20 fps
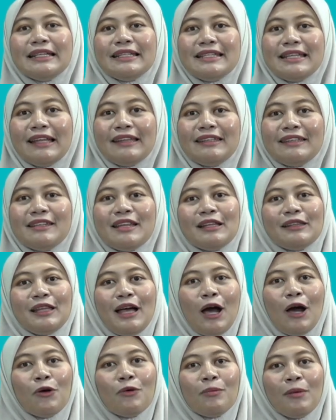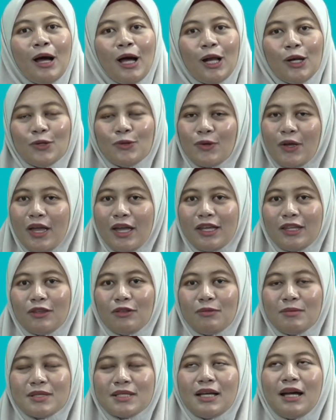dia tidak tahu malu kayak
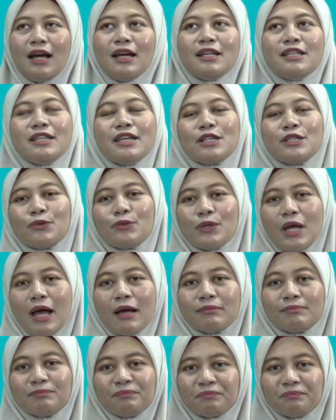gitu. Misalkan dia sudah